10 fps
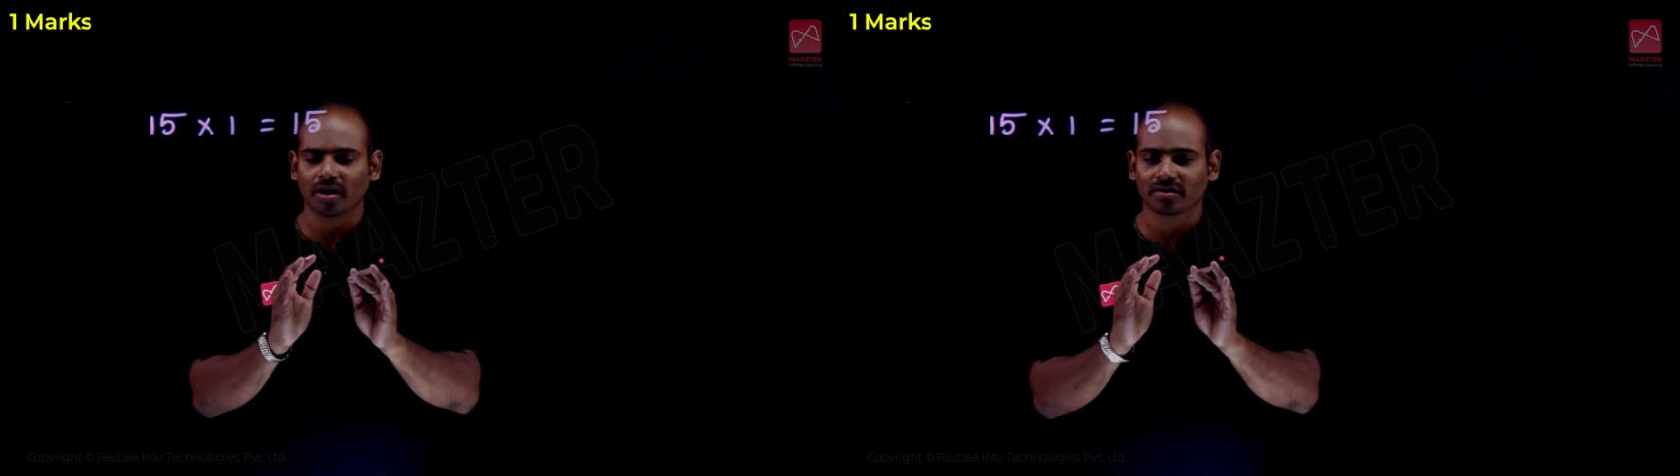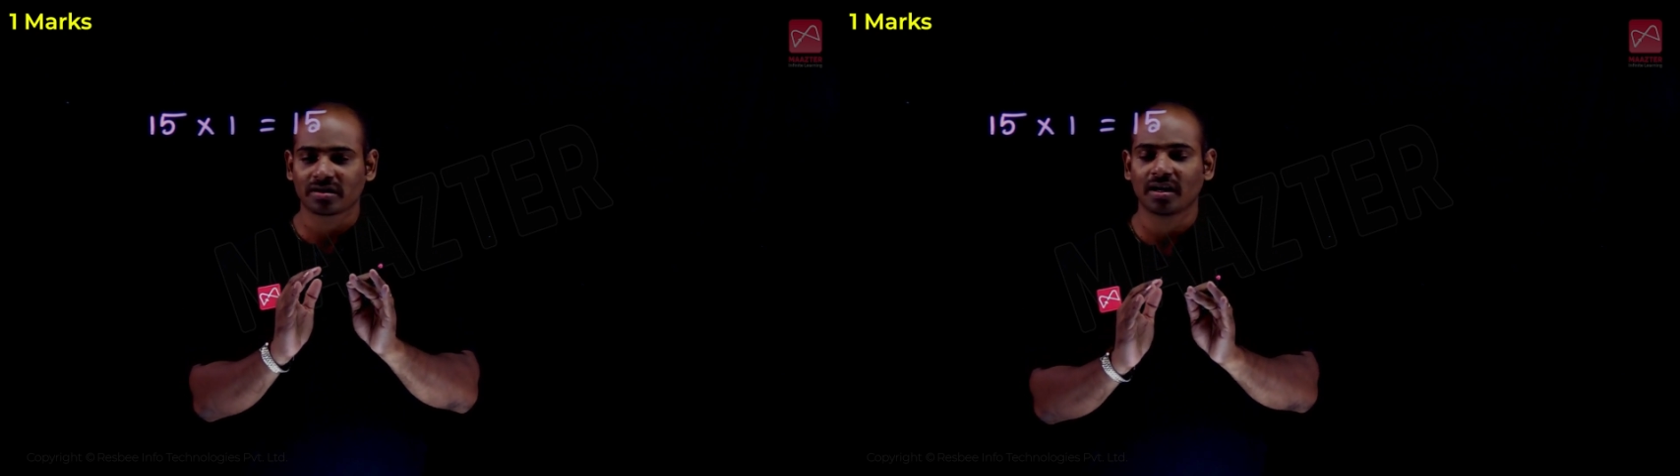
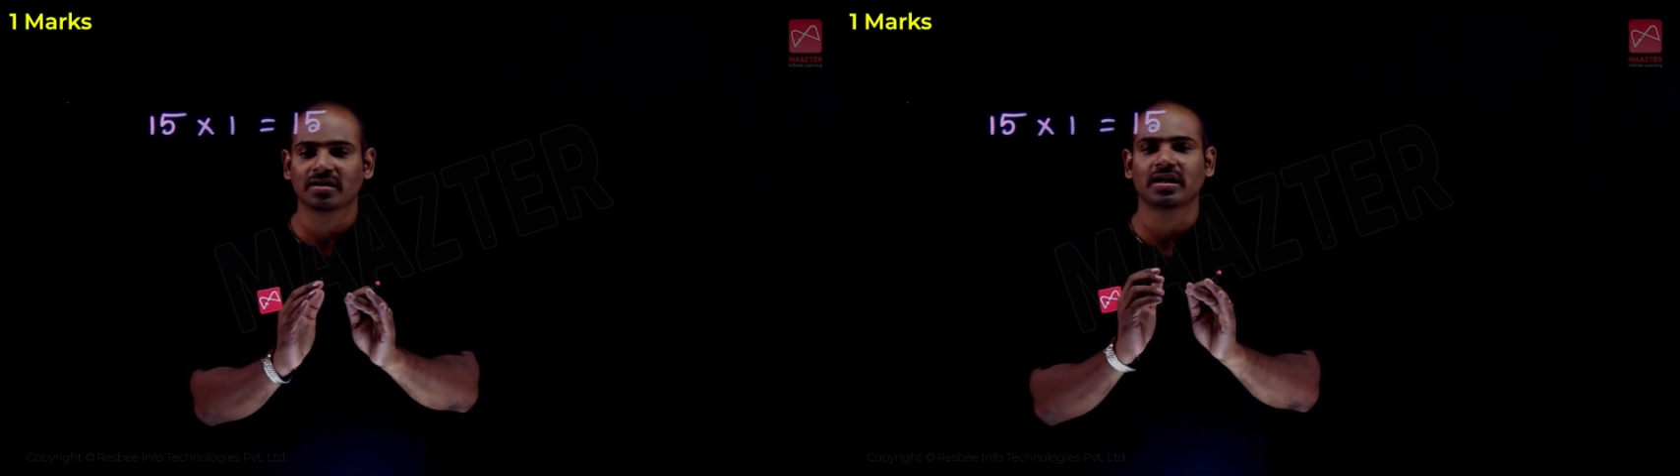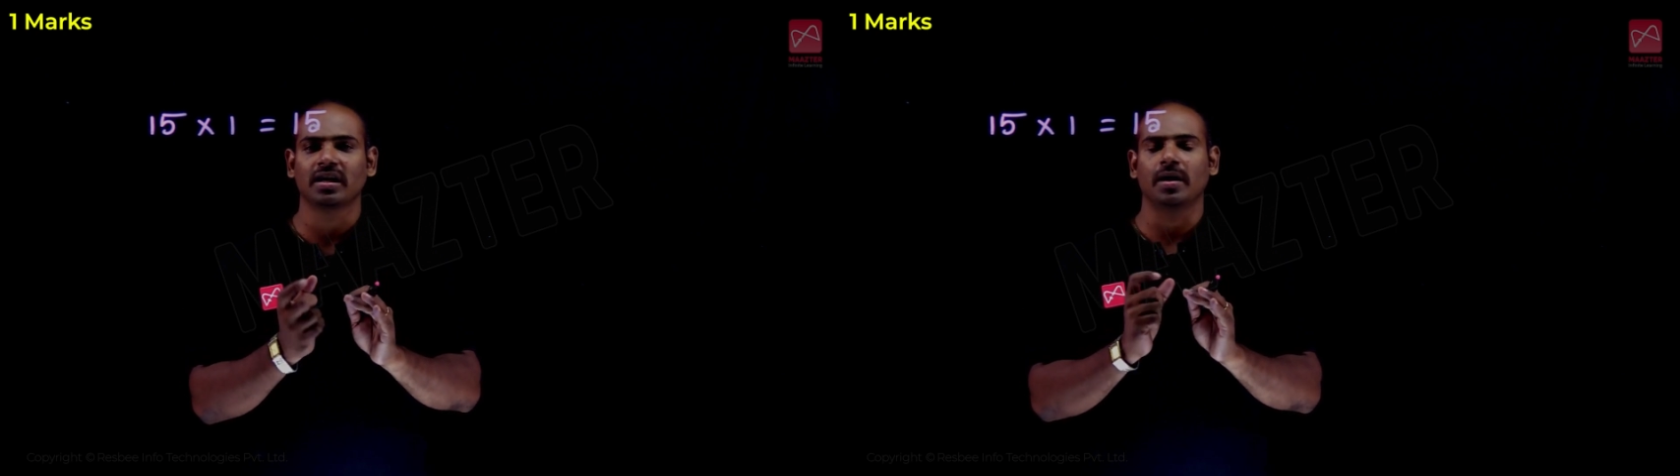மார்க்ஸ் தானா
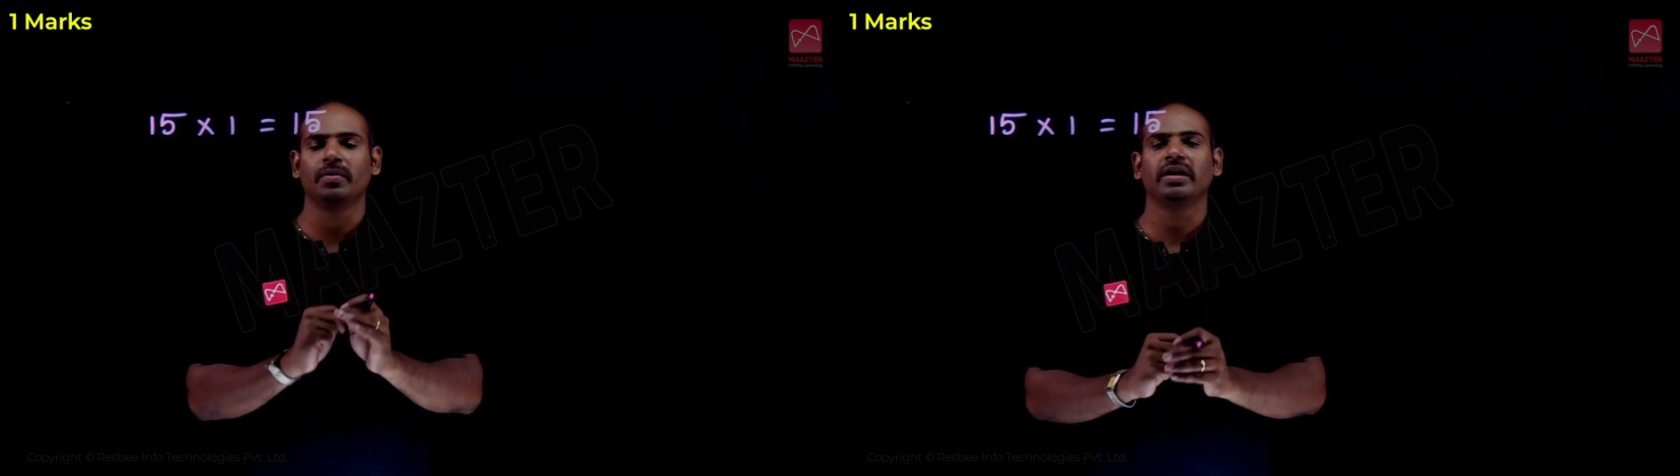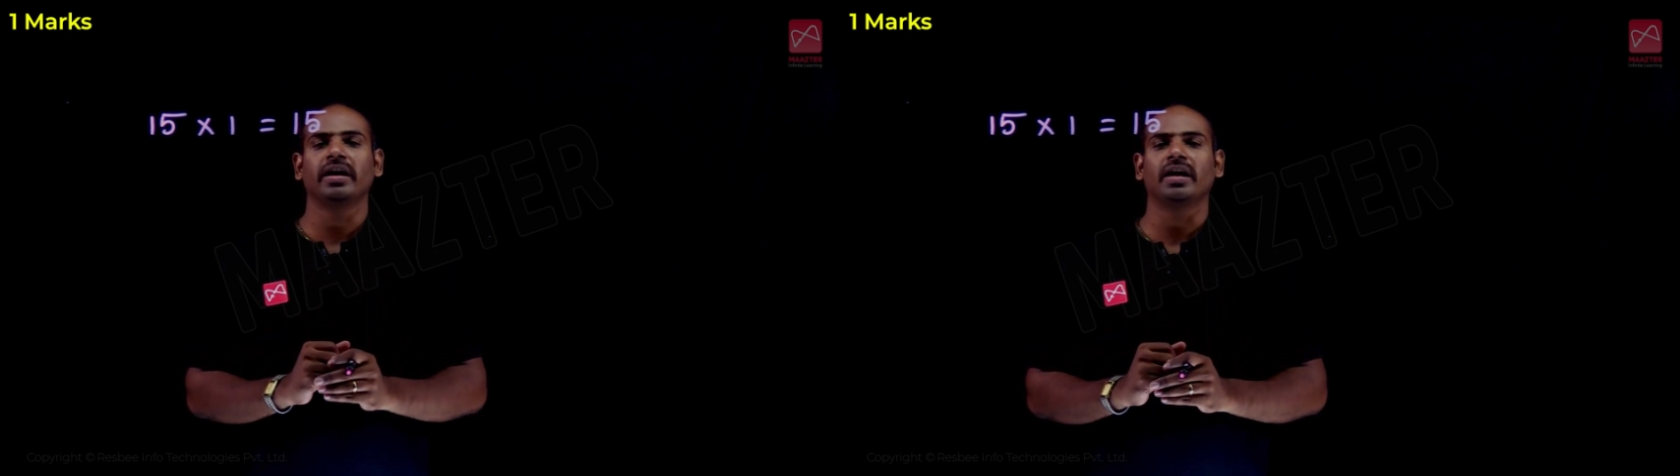சார்
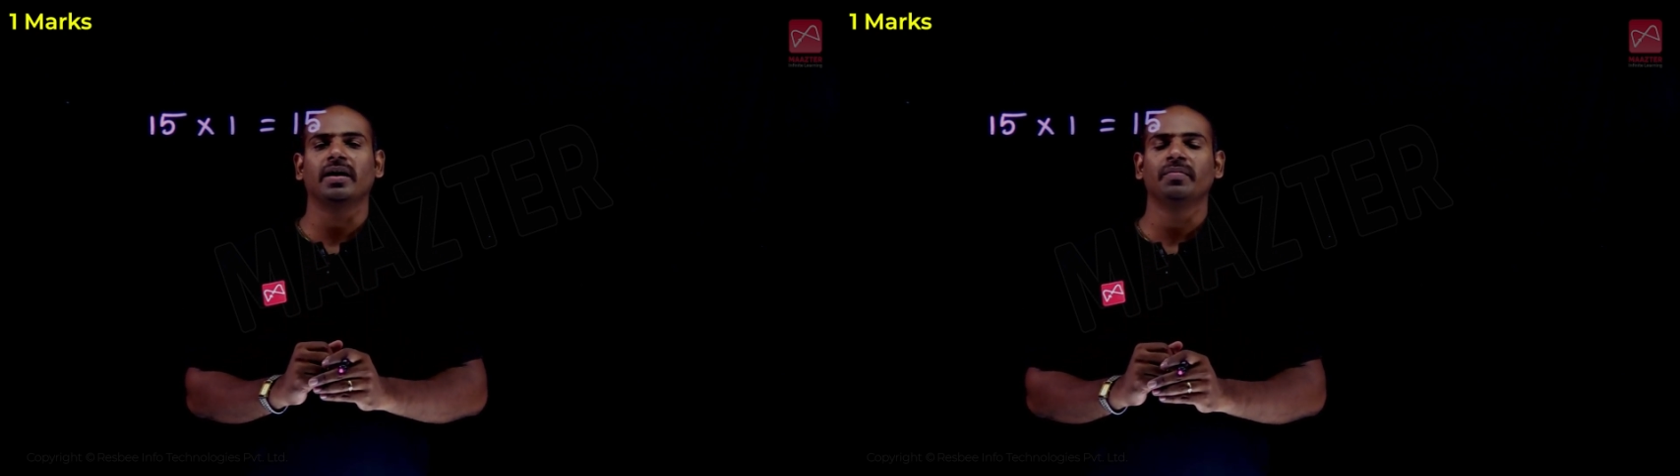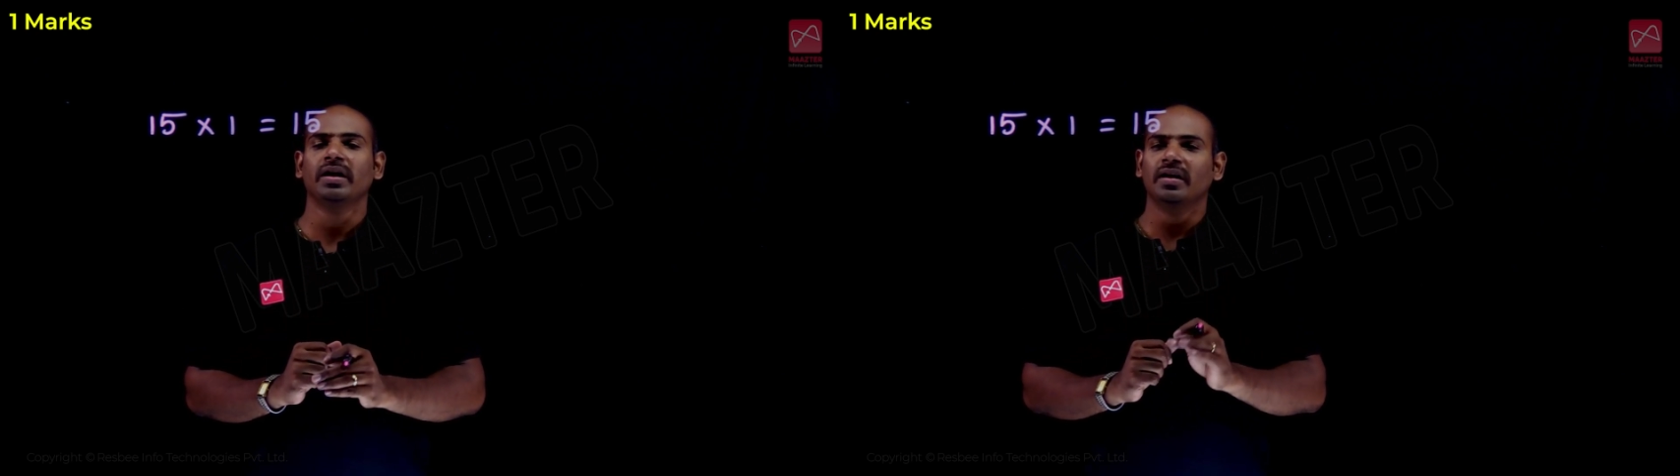அப்படின்னு கேட்டால்